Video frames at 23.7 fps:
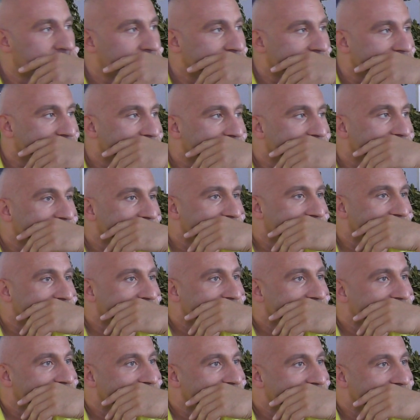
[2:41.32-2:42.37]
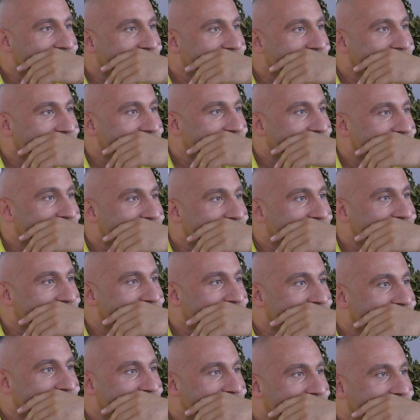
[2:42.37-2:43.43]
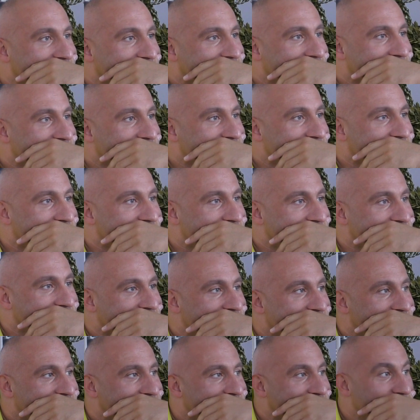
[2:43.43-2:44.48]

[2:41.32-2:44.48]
a on już na drugim waszym spotkaniu zostawił ci klucze